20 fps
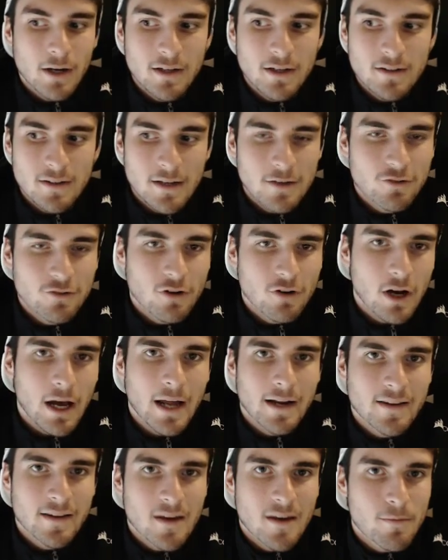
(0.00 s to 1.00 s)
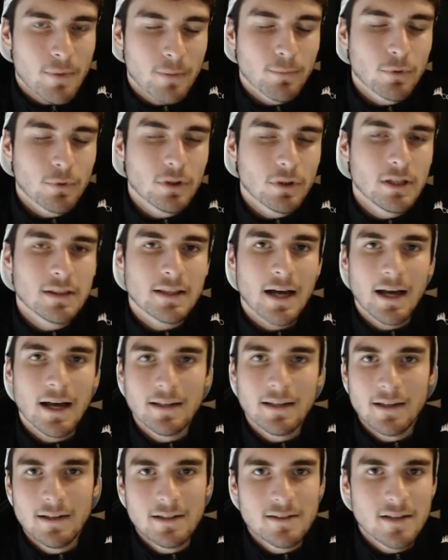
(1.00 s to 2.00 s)
iniziate a giocare sempre più
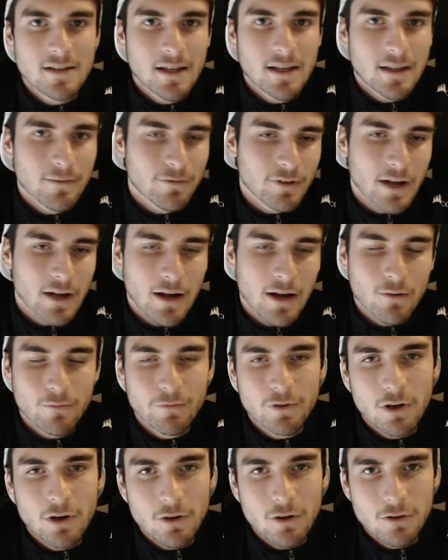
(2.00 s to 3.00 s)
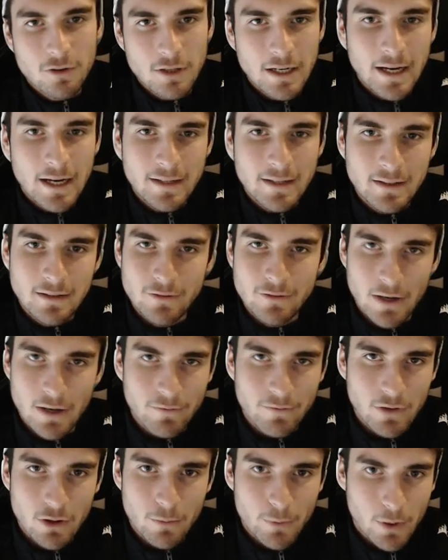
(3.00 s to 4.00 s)
tiltati e iniziate a infilare un filotto negativo che
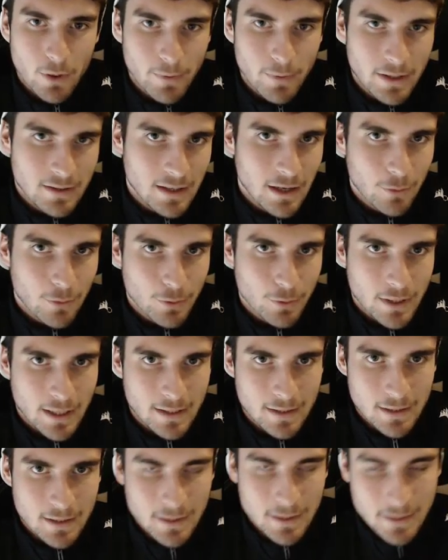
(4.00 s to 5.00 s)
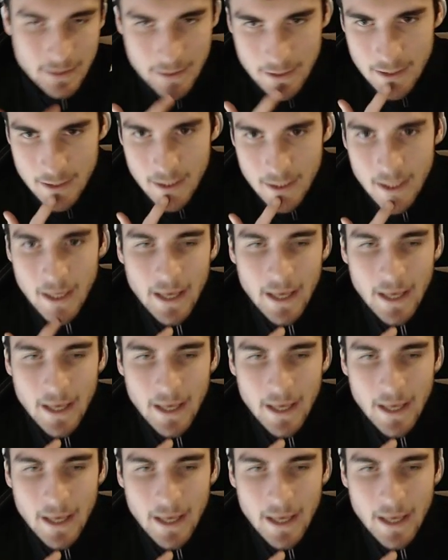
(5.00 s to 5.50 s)
vi compromette la Weekend League